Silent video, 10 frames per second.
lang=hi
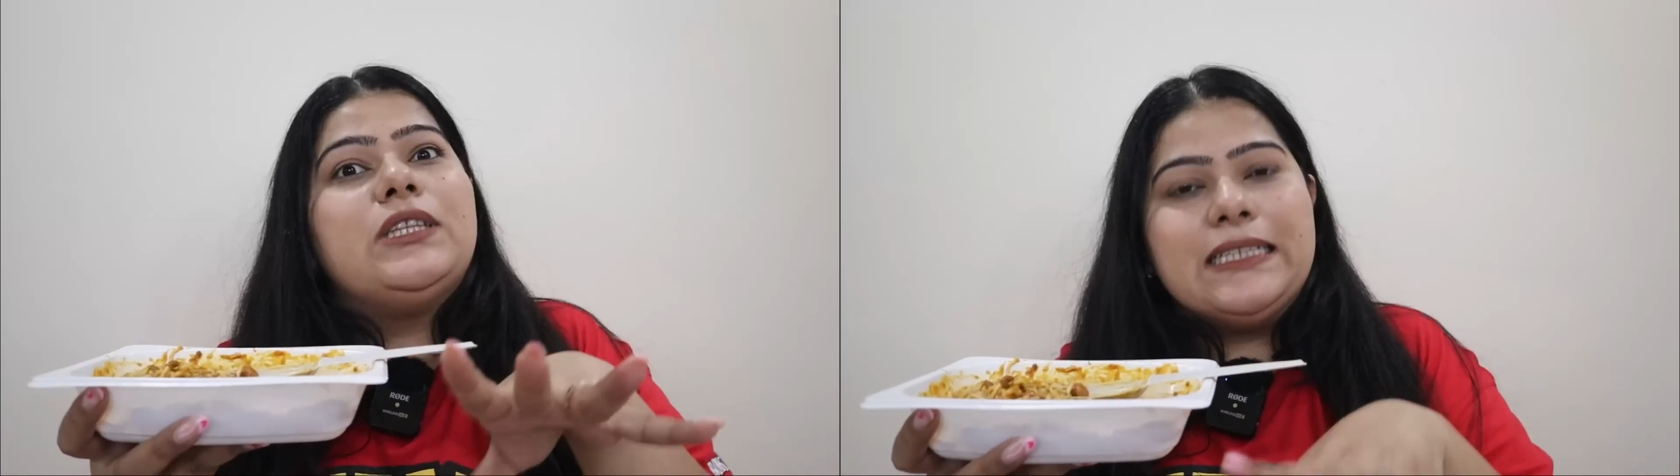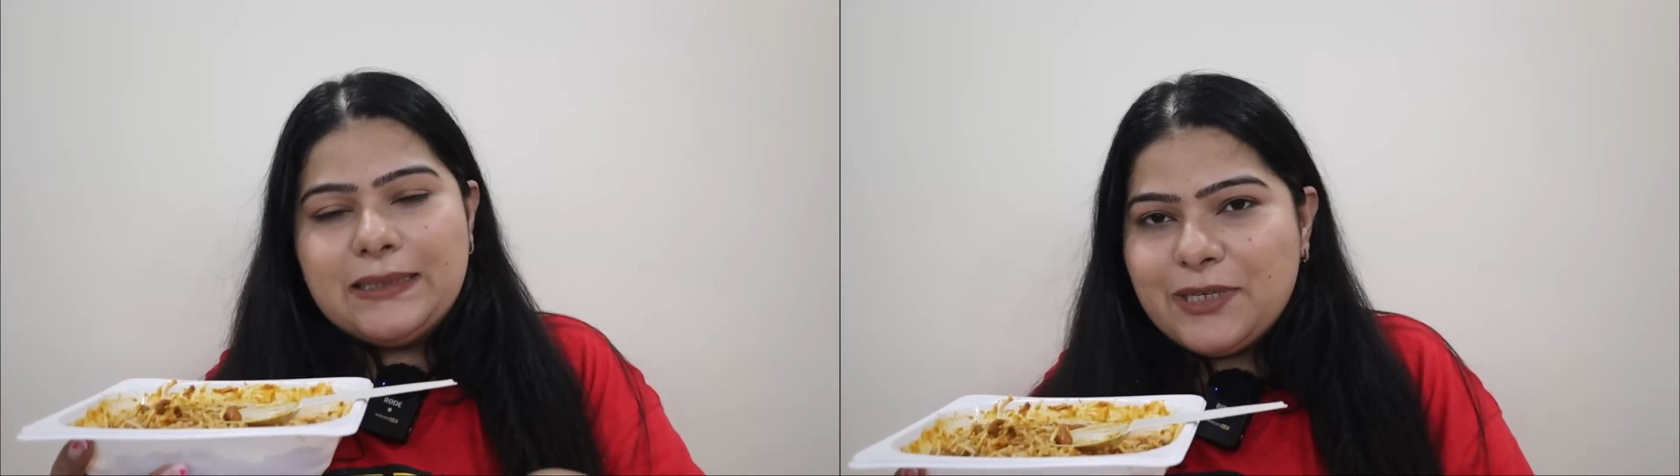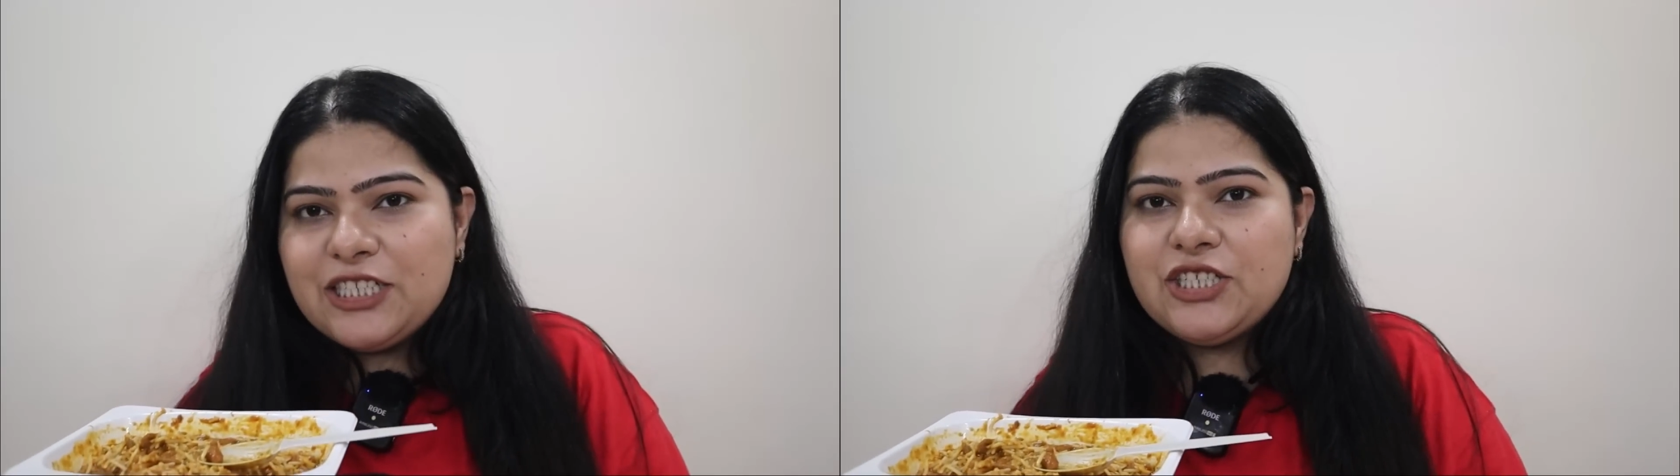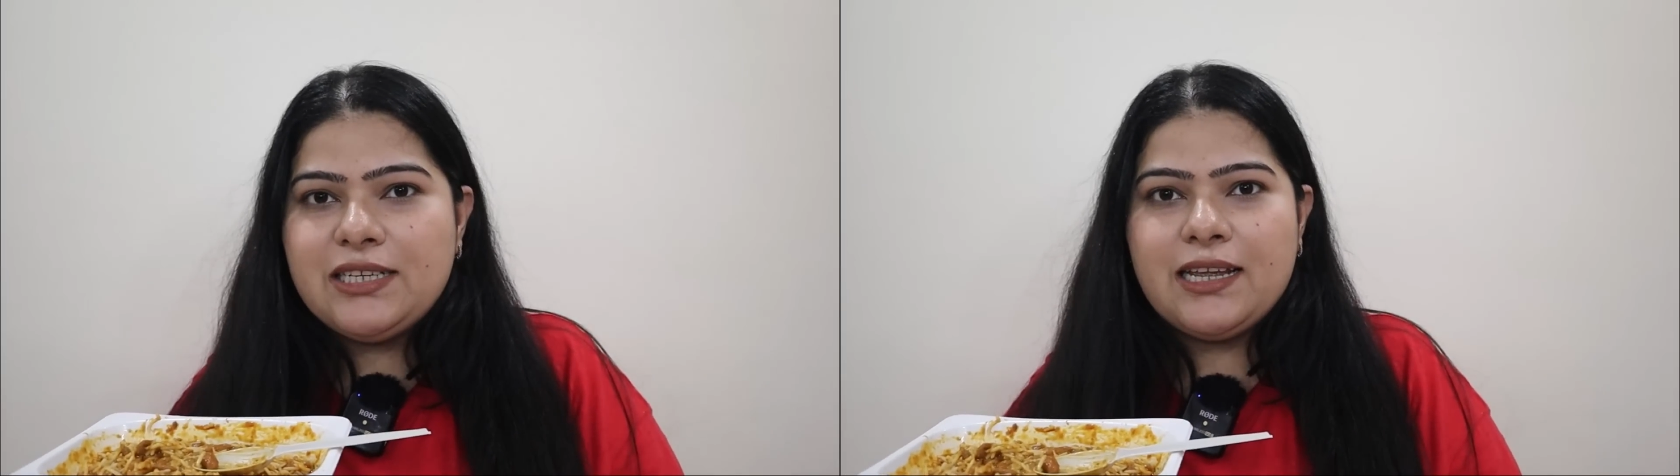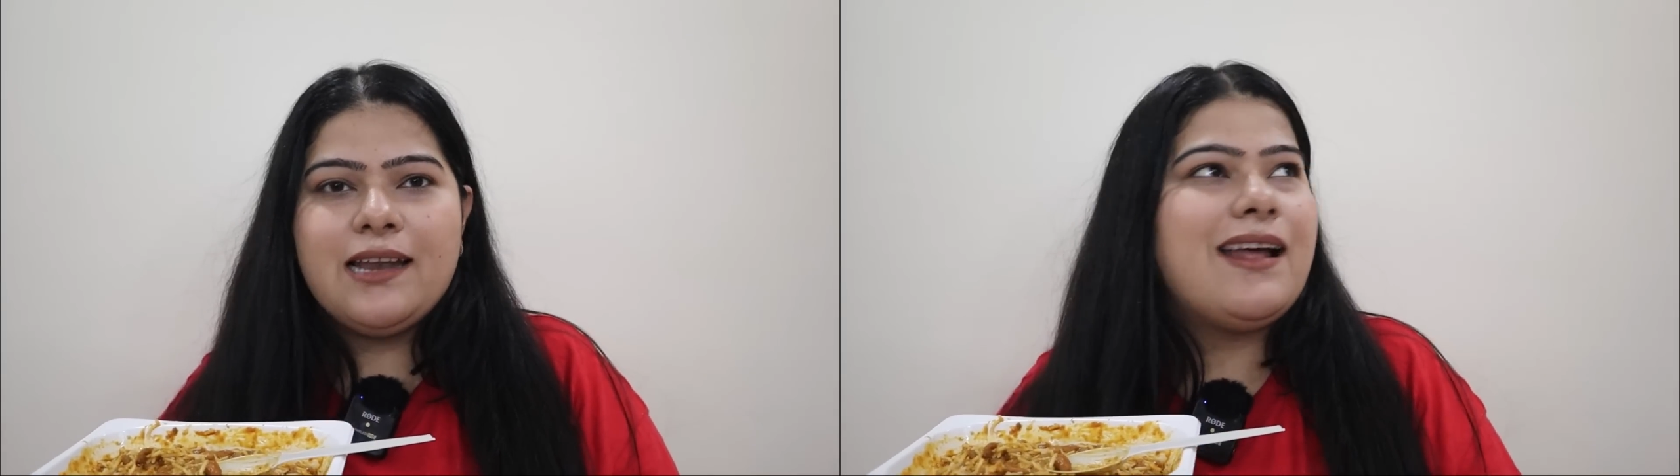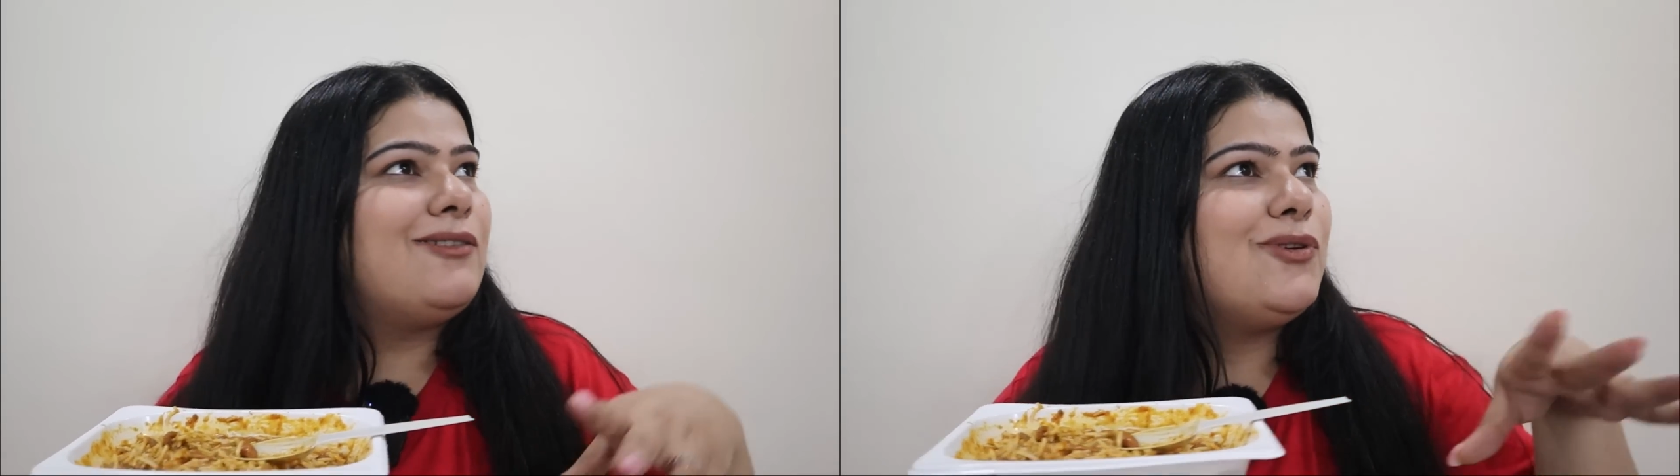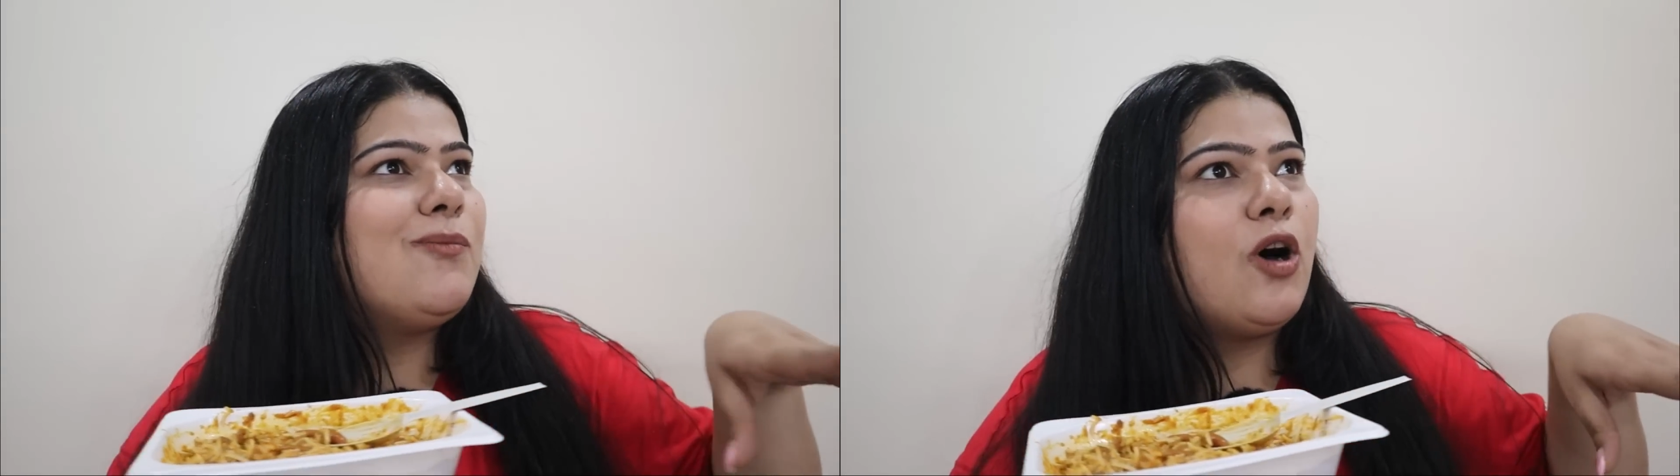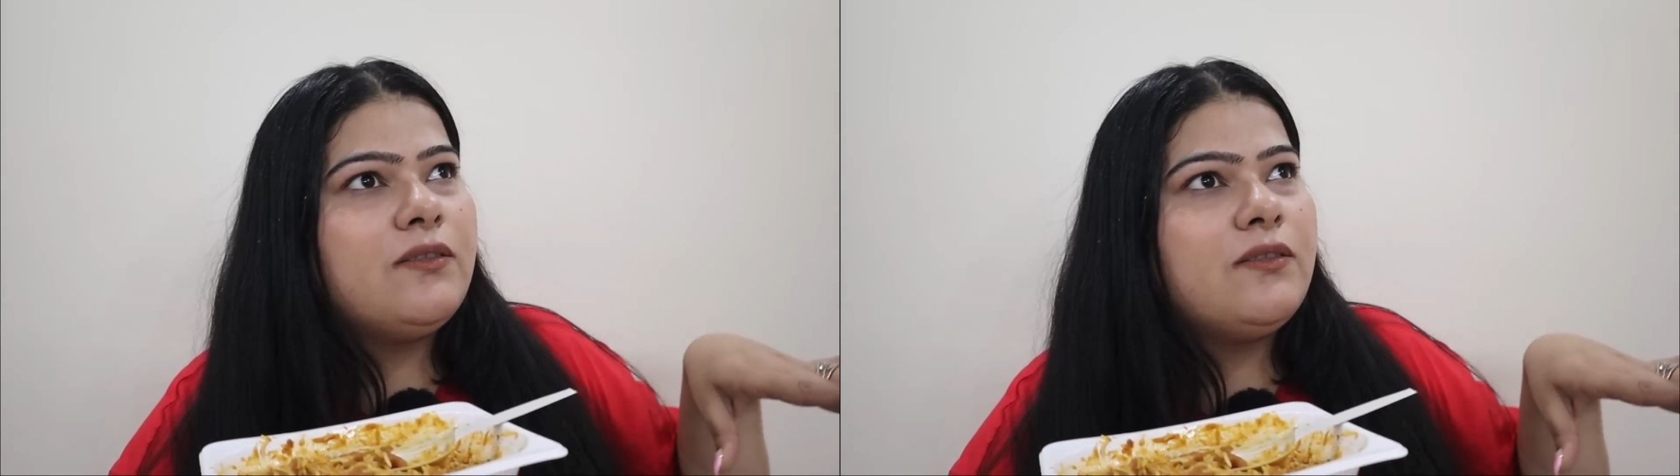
उतनी मिर्ची नहीं है ना तो ये